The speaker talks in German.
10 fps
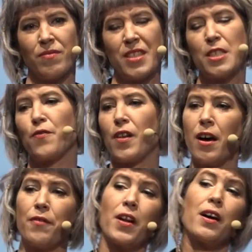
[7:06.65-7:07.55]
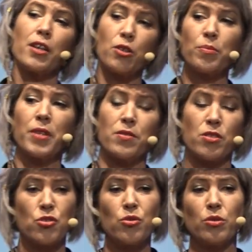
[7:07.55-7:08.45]
Diese Frage kommt aus
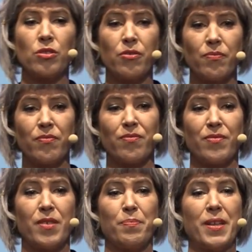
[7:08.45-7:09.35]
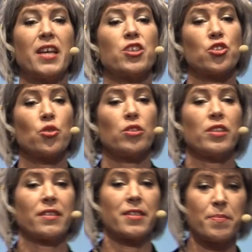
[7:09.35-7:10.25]
der Schuld. Bin ich
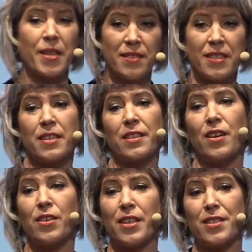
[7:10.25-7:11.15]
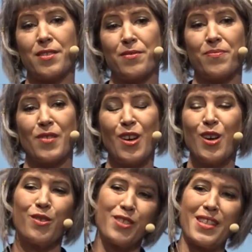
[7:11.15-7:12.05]
schuldig, dass mein Tier krank ist?
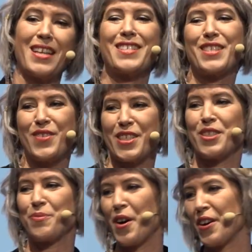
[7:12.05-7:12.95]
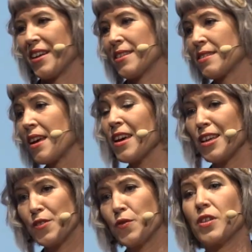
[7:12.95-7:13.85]
Und das Erste, was ich mache, ist,
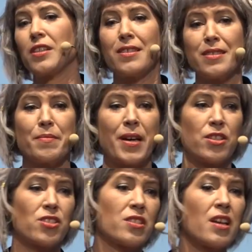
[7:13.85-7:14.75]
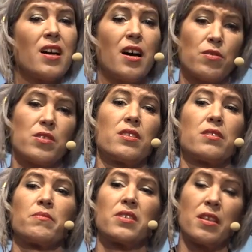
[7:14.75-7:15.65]
ich führe diese Menschen aus
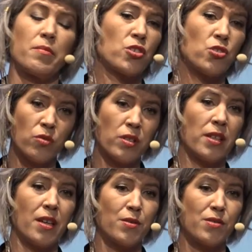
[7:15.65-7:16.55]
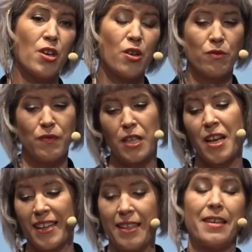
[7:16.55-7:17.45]
diesem Thema Schuld heraus. Und wir
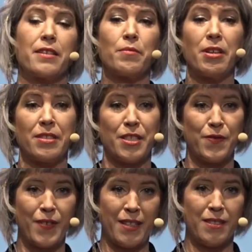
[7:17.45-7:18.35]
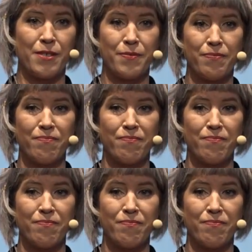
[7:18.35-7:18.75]
klären mal das Feld.